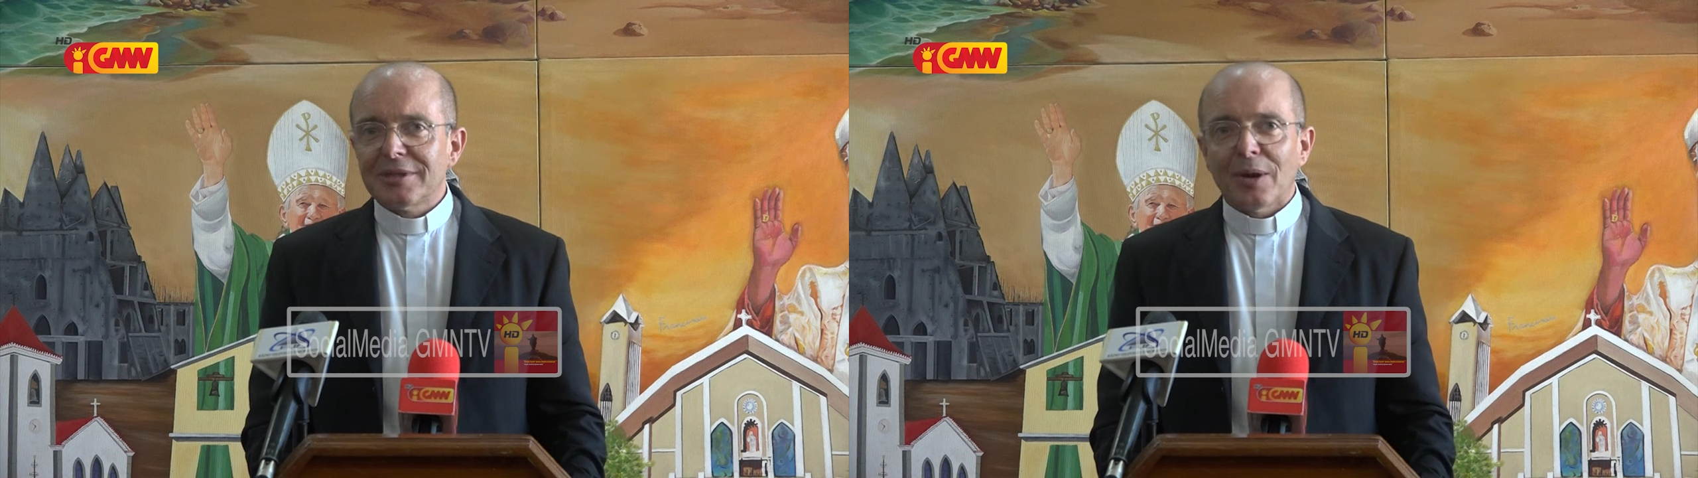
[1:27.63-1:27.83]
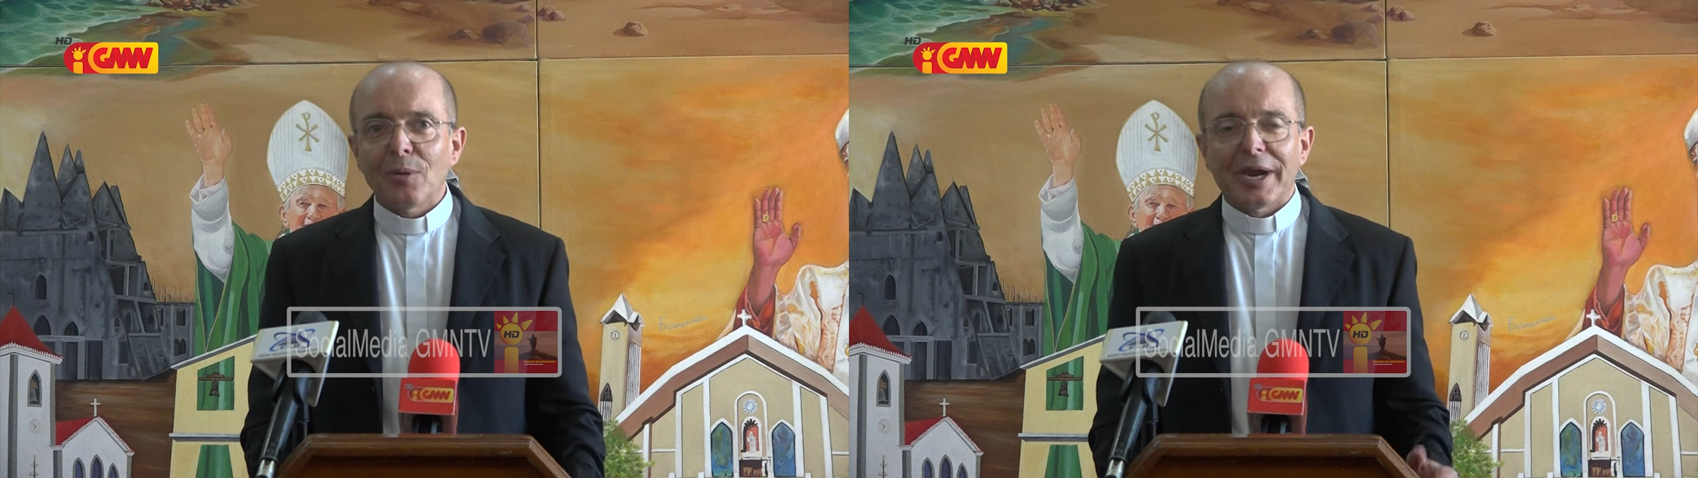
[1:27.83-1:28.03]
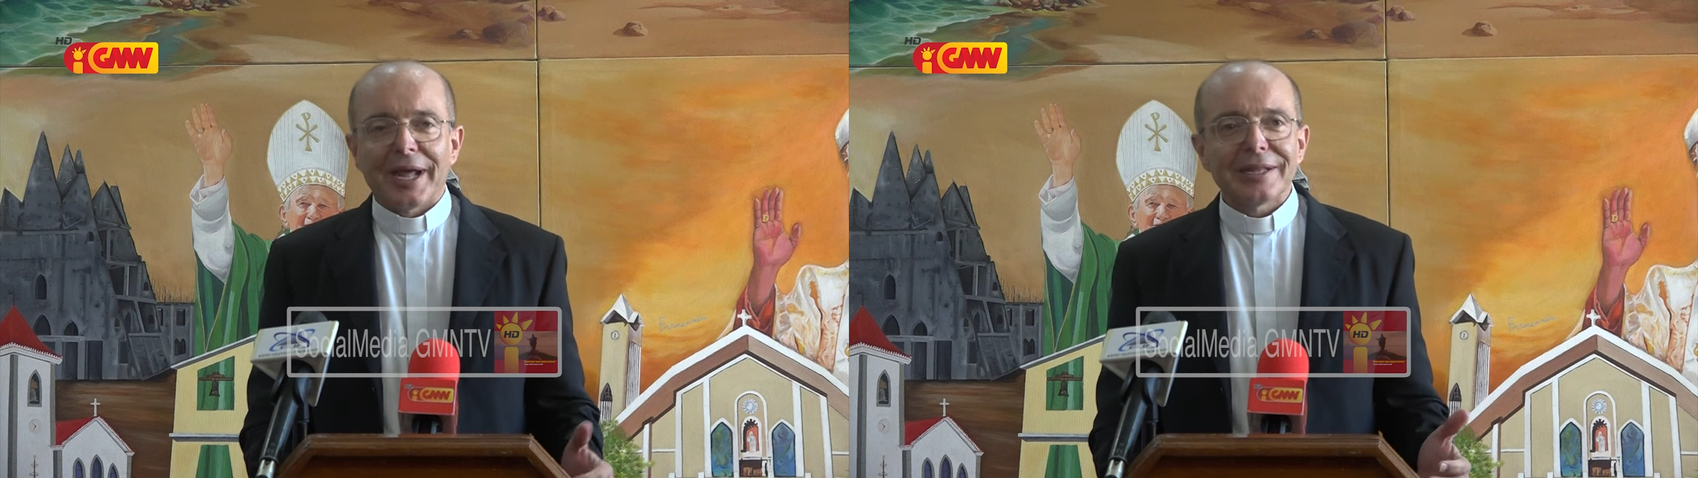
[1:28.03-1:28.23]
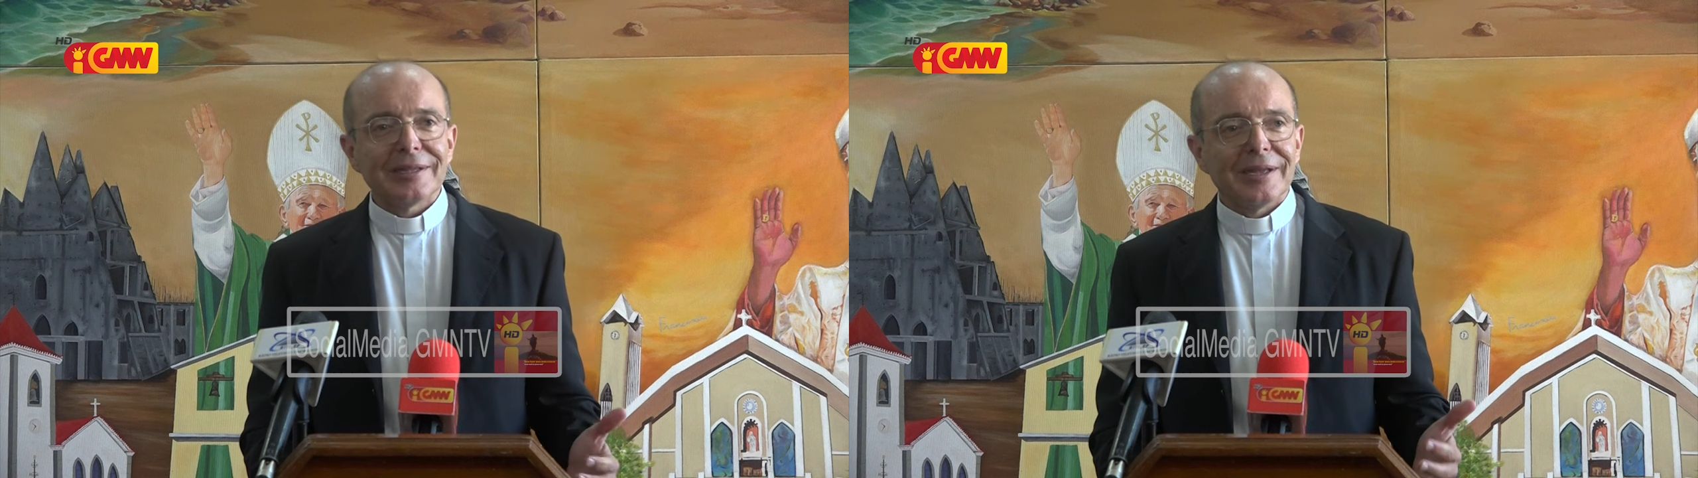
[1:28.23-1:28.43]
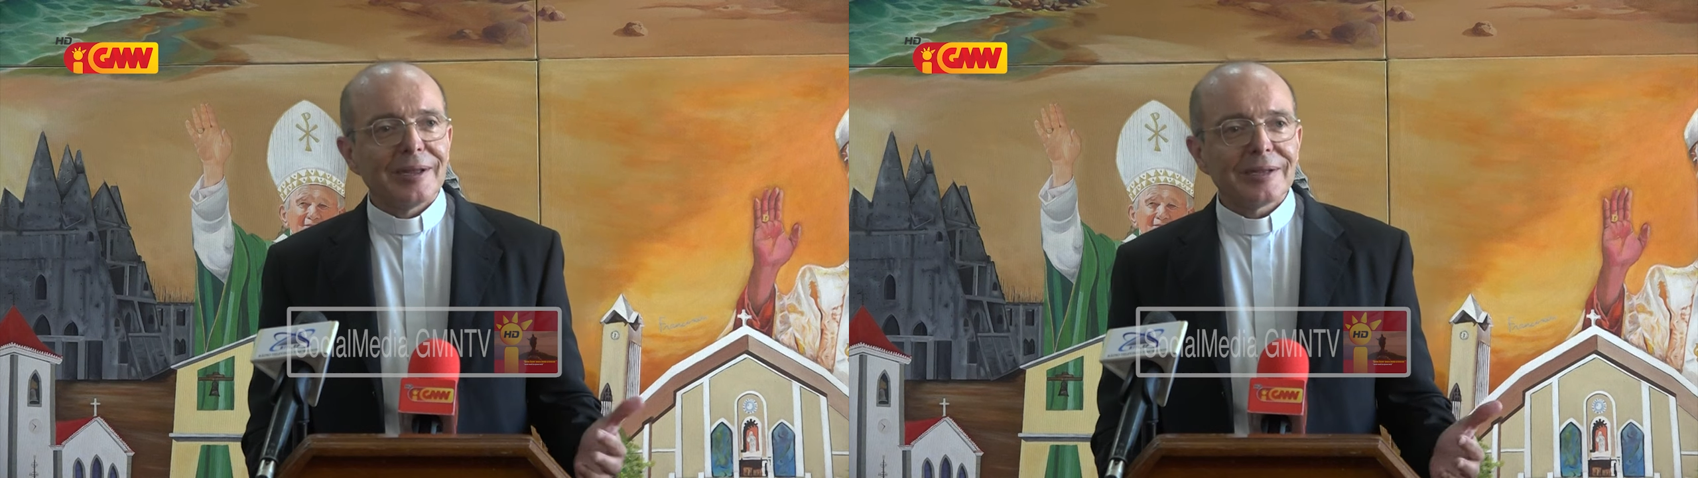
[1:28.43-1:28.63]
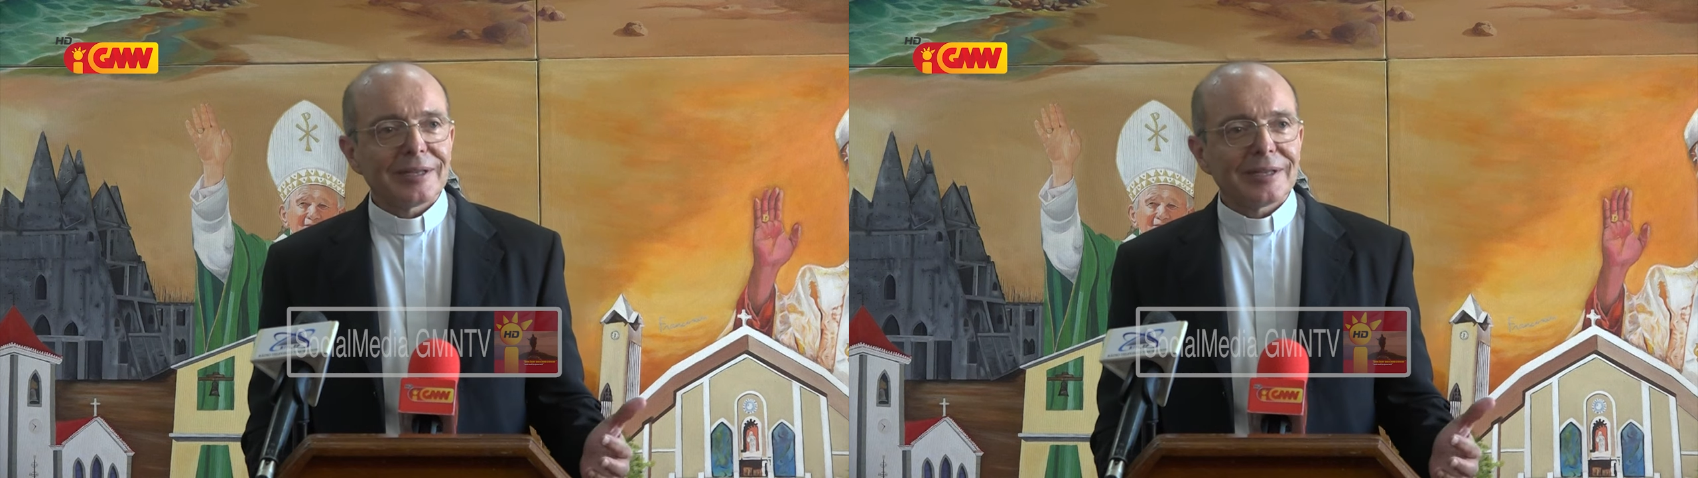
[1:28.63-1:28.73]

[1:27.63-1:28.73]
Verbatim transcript: tão grande, né,